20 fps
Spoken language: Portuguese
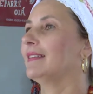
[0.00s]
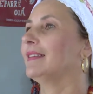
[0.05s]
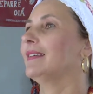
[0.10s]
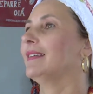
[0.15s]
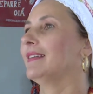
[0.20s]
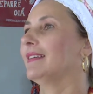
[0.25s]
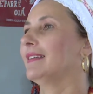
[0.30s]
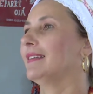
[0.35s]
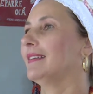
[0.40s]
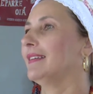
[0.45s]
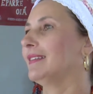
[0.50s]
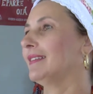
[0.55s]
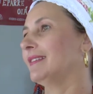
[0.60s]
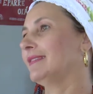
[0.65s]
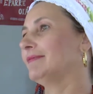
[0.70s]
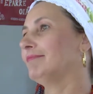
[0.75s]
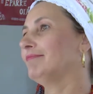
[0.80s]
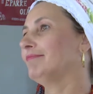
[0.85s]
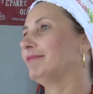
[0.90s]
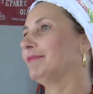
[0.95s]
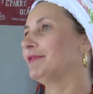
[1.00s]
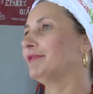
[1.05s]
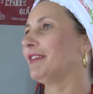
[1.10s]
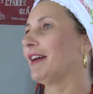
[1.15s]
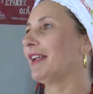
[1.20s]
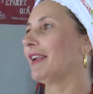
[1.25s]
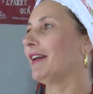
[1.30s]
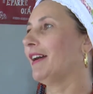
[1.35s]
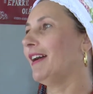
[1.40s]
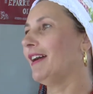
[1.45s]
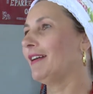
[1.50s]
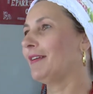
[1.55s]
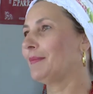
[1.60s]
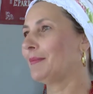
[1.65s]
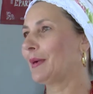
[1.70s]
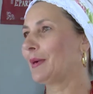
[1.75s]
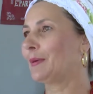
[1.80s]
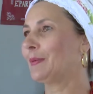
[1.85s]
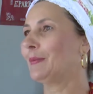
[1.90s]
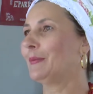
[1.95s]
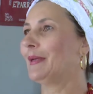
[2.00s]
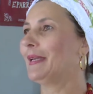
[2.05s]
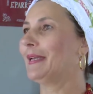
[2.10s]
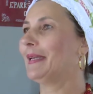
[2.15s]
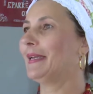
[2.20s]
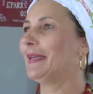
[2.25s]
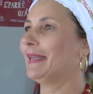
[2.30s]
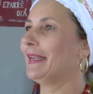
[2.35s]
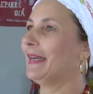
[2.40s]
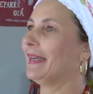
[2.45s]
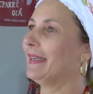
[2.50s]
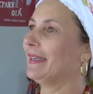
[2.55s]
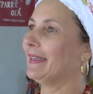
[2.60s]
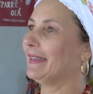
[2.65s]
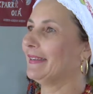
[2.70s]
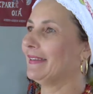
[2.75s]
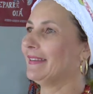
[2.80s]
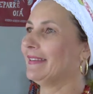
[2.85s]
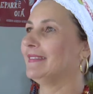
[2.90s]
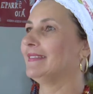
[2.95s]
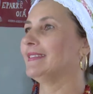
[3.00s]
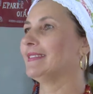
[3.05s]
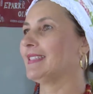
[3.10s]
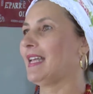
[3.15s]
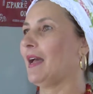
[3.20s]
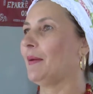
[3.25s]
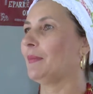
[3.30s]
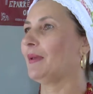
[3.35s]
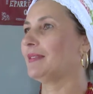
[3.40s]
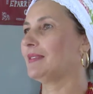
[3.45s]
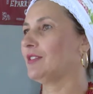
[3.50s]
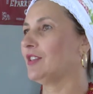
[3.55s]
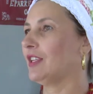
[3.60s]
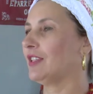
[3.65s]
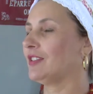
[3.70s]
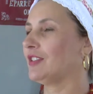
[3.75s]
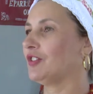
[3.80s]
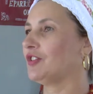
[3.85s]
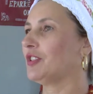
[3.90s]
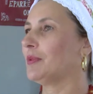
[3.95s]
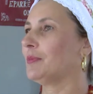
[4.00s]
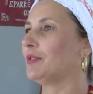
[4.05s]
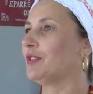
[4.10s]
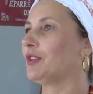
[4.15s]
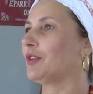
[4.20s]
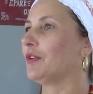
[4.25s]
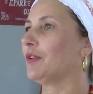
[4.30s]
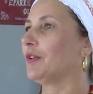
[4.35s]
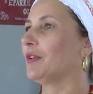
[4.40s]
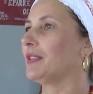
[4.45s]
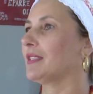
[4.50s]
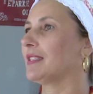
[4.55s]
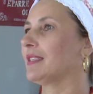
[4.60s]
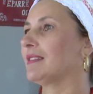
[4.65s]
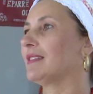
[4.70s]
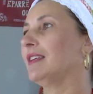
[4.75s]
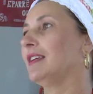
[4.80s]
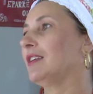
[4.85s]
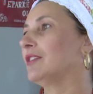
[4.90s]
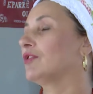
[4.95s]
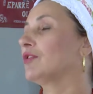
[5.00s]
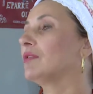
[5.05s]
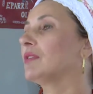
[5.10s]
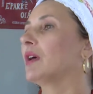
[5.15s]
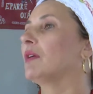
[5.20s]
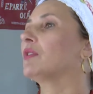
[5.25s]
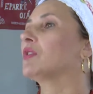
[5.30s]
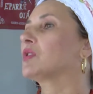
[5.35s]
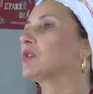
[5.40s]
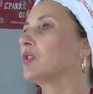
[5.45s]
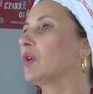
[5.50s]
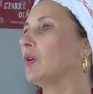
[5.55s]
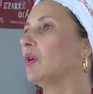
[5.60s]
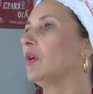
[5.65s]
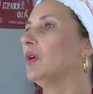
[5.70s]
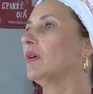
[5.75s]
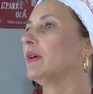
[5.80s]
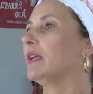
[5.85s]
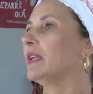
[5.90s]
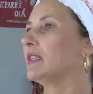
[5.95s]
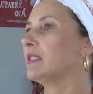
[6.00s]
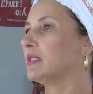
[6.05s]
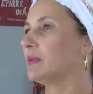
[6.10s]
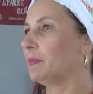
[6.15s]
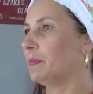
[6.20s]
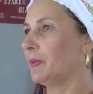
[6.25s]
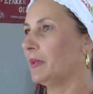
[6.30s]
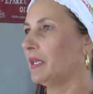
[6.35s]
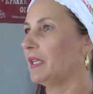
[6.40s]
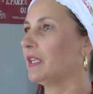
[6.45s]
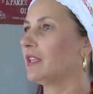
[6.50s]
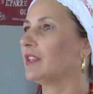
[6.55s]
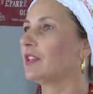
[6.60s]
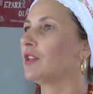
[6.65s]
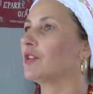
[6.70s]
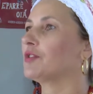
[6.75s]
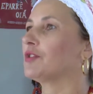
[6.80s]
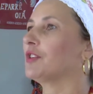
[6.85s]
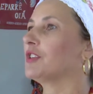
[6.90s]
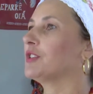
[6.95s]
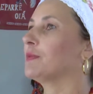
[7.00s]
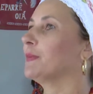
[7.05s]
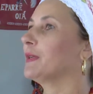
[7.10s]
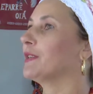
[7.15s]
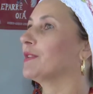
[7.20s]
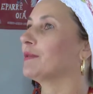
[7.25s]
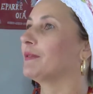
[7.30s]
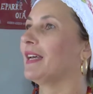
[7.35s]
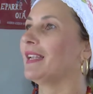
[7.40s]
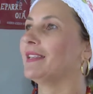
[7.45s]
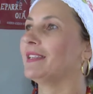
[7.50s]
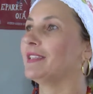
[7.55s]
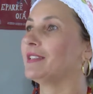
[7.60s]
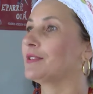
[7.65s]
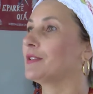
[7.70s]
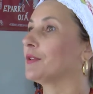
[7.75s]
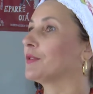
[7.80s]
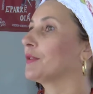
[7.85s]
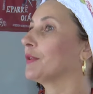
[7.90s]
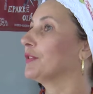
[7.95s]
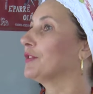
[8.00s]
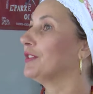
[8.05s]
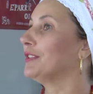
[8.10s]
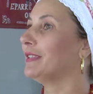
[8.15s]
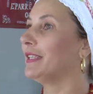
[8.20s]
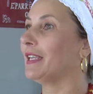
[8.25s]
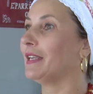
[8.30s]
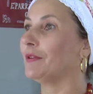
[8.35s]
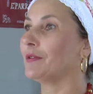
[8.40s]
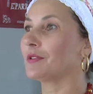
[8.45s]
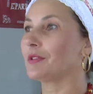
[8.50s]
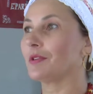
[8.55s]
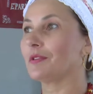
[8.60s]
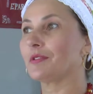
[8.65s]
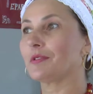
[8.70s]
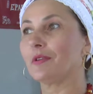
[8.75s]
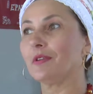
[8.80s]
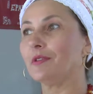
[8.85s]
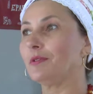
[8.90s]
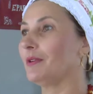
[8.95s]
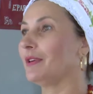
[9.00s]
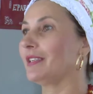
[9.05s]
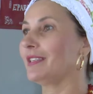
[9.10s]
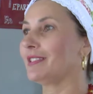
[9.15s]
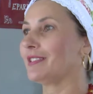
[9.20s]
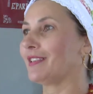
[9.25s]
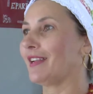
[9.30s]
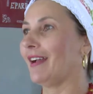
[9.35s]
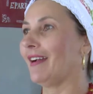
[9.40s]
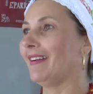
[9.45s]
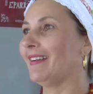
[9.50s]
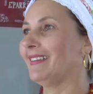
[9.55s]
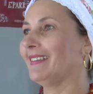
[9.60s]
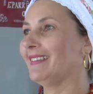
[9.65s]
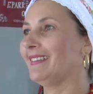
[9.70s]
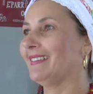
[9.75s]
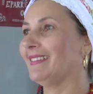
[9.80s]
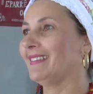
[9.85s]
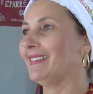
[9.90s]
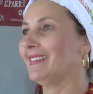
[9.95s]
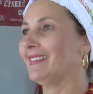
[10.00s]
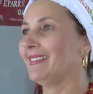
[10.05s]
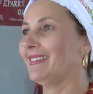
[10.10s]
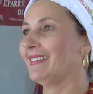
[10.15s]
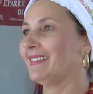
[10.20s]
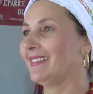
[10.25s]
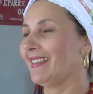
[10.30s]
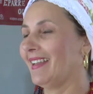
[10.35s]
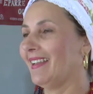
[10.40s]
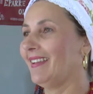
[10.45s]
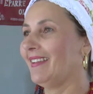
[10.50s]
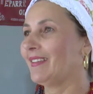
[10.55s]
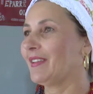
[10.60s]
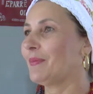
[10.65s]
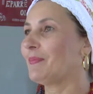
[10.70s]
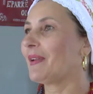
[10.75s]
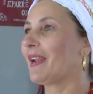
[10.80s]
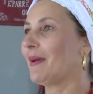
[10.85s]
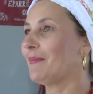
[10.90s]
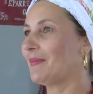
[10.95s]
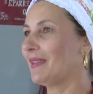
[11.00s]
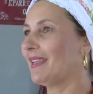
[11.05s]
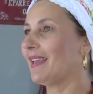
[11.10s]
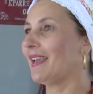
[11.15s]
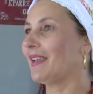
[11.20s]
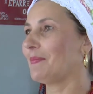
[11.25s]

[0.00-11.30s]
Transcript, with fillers: é, fala, ah, macumbeira, é, sabe? Esse, esse, tipo de coisas. Digo, não, eu sou espírita, eu sou espiritualista, eu sou de Deus, eu sou do orixá, né? Que para mim é